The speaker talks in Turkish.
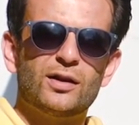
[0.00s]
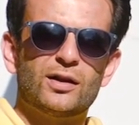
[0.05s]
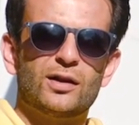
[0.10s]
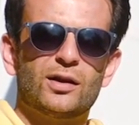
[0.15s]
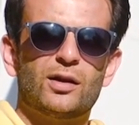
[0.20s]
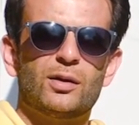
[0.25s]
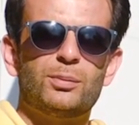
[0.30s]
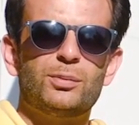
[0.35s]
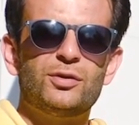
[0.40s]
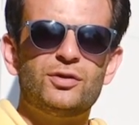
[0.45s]

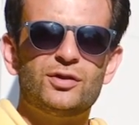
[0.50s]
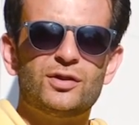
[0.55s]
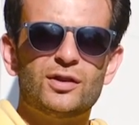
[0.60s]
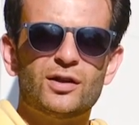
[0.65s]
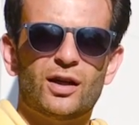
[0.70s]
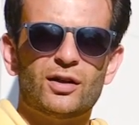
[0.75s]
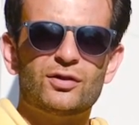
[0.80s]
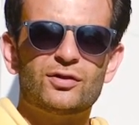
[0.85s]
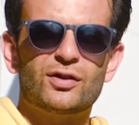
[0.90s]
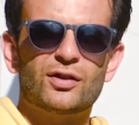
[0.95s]
ee,
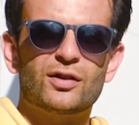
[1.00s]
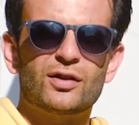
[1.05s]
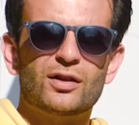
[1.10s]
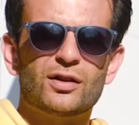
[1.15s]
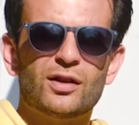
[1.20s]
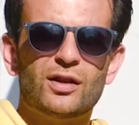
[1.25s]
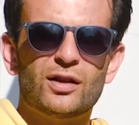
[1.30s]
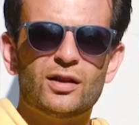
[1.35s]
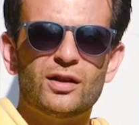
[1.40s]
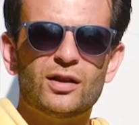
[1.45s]
bizi
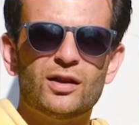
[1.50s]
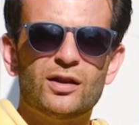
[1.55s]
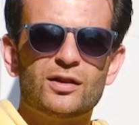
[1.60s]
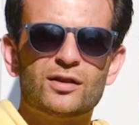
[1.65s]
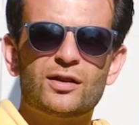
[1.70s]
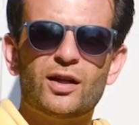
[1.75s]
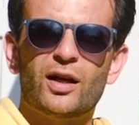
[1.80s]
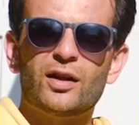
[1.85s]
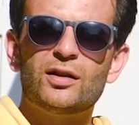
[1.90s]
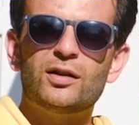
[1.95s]
aslında
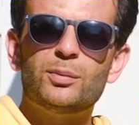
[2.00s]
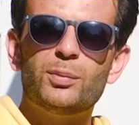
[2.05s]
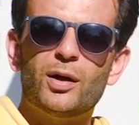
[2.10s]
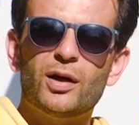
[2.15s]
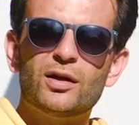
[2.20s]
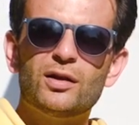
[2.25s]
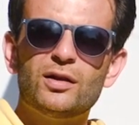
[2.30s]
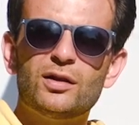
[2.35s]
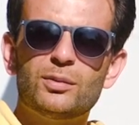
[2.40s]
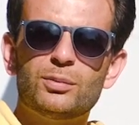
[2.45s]
kendi
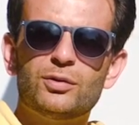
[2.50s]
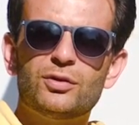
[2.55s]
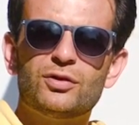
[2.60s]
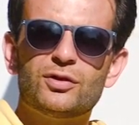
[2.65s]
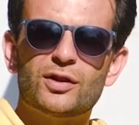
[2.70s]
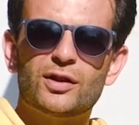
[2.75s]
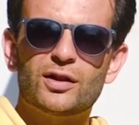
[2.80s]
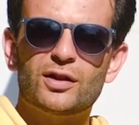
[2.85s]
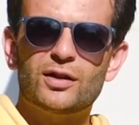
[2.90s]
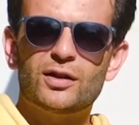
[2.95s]

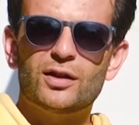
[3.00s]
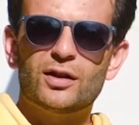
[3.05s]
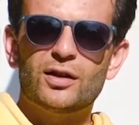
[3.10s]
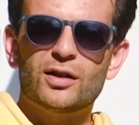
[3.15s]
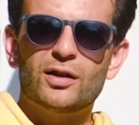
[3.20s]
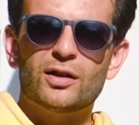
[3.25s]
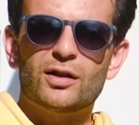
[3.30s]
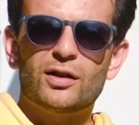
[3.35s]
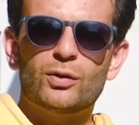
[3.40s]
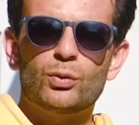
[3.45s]
benliğimize
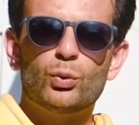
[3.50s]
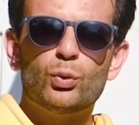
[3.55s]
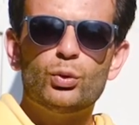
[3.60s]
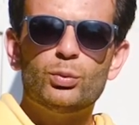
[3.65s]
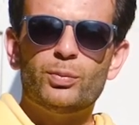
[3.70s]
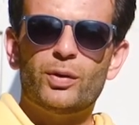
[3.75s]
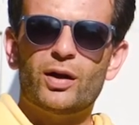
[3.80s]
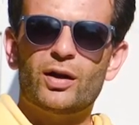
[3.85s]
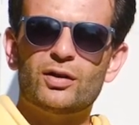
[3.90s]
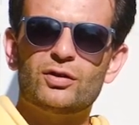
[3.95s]
e,
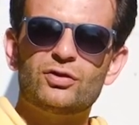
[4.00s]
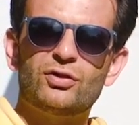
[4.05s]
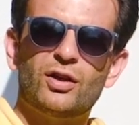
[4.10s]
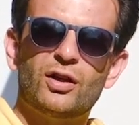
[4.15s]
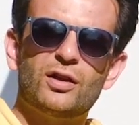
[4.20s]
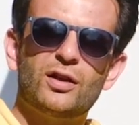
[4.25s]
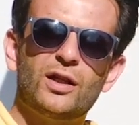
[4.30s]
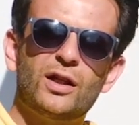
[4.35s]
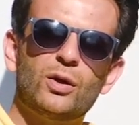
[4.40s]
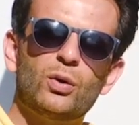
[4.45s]
uymayan
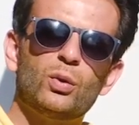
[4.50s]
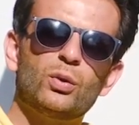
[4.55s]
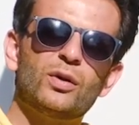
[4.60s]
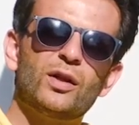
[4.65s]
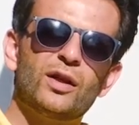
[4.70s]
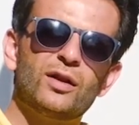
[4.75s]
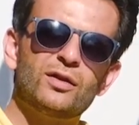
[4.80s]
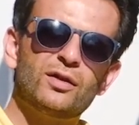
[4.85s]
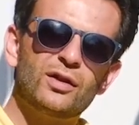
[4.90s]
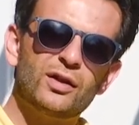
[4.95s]
şeylere
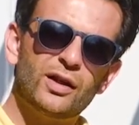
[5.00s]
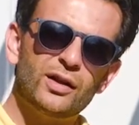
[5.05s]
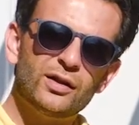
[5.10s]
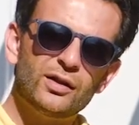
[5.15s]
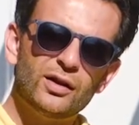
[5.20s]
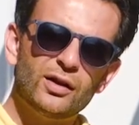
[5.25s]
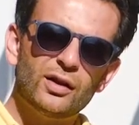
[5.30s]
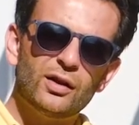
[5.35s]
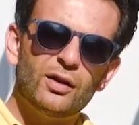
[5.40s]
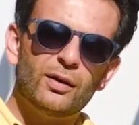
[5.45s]

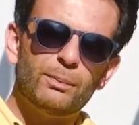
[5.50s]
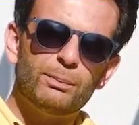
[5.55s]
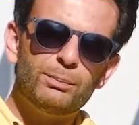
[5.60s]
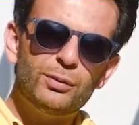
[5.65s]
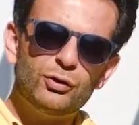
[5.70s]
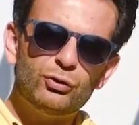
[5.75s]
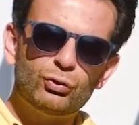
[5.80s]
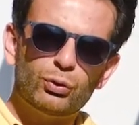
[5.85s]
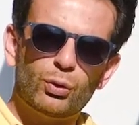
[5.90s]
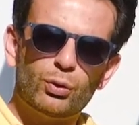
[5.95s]
yönlendiren
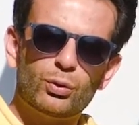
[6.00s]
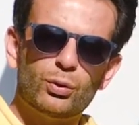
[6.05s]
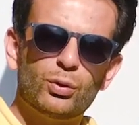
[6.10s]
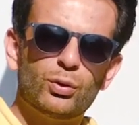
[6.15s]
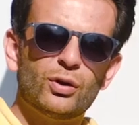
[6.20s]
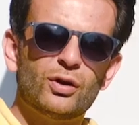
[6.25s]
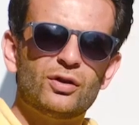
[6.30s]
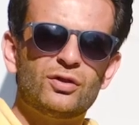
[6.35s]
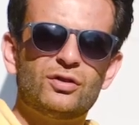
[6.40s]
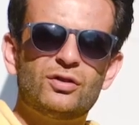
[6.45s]
birçok
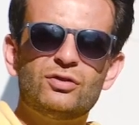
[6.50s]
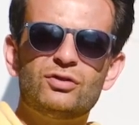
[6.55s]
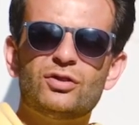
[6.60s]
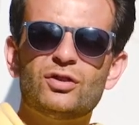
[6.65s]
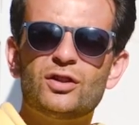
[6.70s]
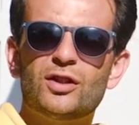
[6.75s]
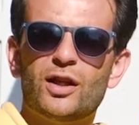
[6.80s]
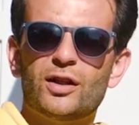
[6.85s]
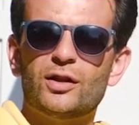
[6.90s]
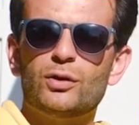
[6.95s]

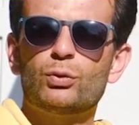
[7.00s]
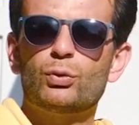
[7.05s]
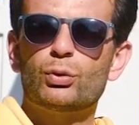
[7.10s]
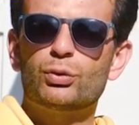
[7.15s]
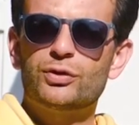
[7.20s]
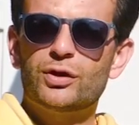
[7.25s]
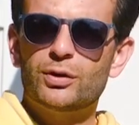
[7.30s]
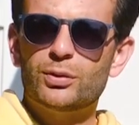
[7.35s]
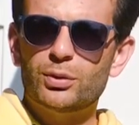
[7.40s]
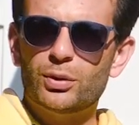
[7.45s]
zincirden de
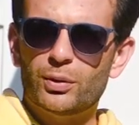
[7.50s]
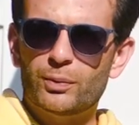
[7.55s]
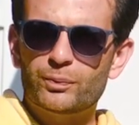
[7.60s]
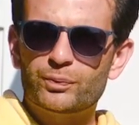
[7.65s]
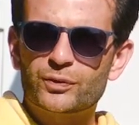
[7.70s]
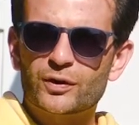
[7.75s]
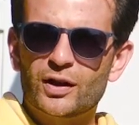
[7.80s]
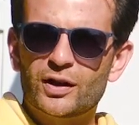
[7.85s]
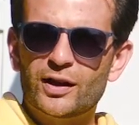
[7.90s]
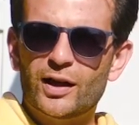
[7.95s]
kurtarıyor.
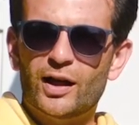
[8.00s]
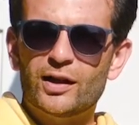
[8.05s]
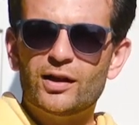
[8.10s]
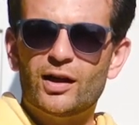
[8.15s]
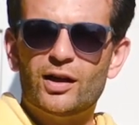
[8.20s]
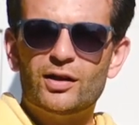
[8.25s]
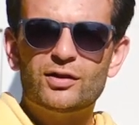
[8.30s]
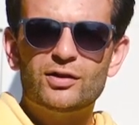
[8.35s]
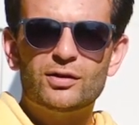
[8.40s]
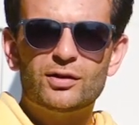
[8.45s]
Yani
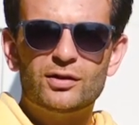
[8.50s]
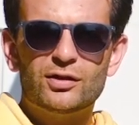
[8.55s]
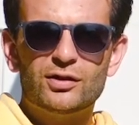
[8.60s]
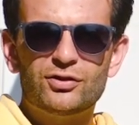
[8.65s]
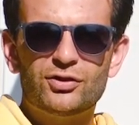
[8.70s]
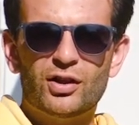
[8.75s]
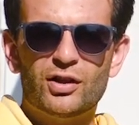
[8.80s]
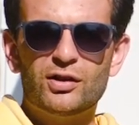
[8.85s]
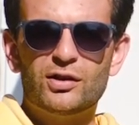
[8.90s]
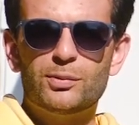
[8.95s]
artık
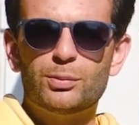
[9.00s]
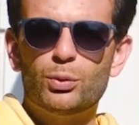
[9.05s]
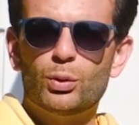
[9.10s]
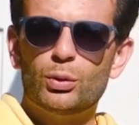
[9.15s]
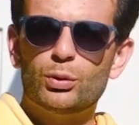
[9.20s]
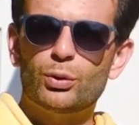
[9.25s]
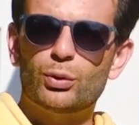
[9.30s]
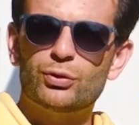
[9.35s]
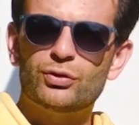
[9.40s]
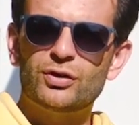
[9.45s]
şey gibi
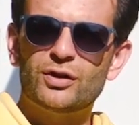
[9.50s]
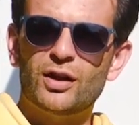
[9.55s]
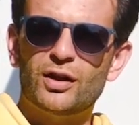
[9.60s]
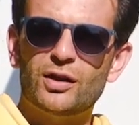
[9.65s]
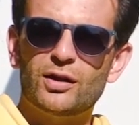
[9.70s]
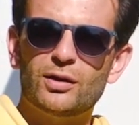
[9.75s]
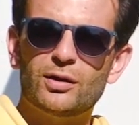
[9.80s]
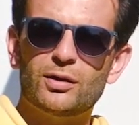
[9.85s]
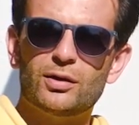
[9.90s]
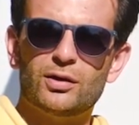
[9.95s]
oluyor.
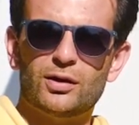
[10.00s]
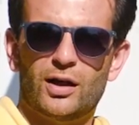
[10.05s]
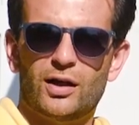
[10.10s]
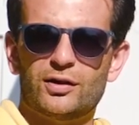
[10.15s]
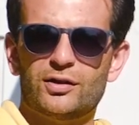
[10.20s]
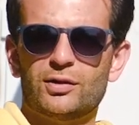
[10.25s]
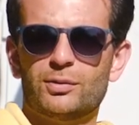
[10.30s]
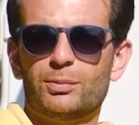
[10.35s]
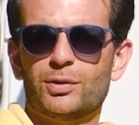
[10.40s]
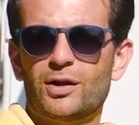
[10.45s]
Sigarayı
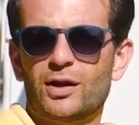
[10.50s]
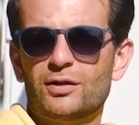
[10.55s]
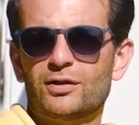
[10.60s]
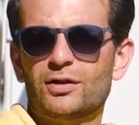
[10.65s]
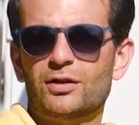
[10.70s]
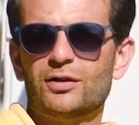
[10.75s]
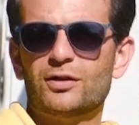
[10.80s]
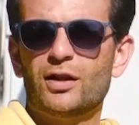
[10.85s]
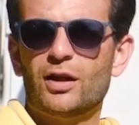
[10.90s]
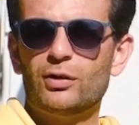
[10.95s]
artık
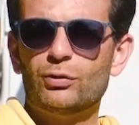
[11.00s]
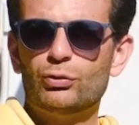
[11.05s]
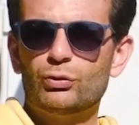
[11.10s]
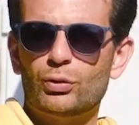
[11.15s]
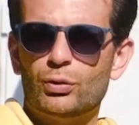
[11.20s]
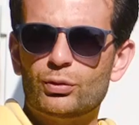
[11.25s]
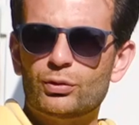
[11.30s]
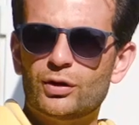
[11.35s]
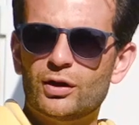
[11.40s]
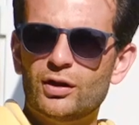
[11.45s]
bıraktıktan
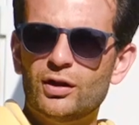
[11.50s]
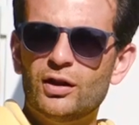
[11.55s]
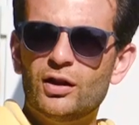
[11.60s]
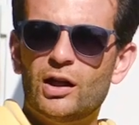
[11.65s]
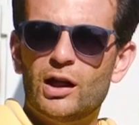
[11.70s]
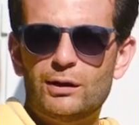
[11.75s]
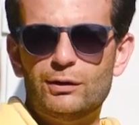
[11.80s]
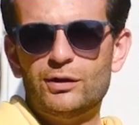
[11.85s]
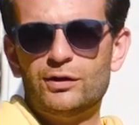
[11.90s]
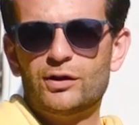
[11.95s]
sonra
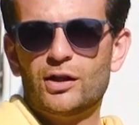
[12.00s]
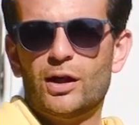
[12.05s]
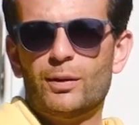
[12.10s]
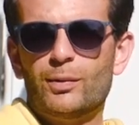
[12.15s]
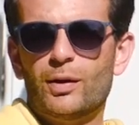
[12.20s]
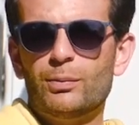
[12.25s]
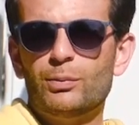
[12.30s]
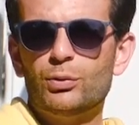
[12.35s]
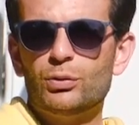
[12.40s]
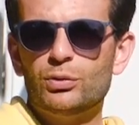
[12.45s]
evet ya
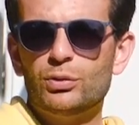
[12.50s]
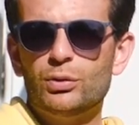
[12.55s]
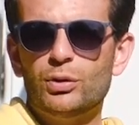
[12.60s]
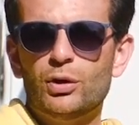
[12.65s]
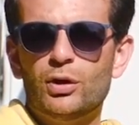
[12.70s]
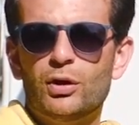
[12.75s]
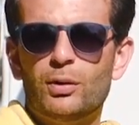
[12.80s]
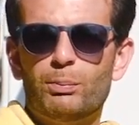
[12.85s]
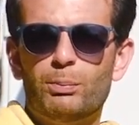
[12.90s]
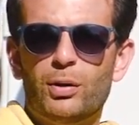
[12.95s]
ben bunu
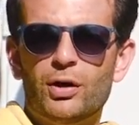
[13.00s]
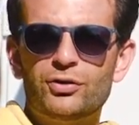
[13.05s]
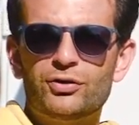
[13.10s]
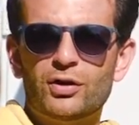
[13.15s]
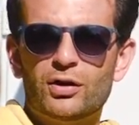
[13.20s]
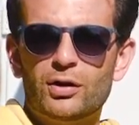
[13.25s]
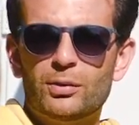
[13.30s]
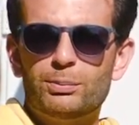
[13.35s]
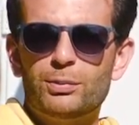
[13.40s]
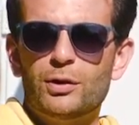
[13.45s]

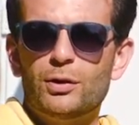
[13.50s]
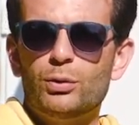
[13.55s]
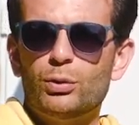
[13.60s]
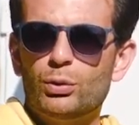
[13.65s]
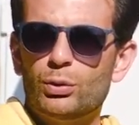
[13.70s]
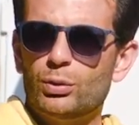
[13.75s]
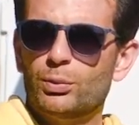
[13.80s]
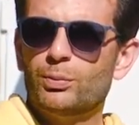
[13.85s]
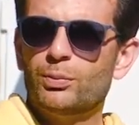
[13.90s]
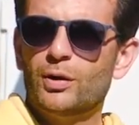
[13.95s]

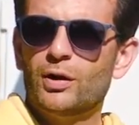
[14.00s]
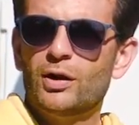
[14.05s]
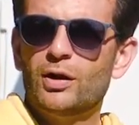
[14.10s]
başarabiliyorum.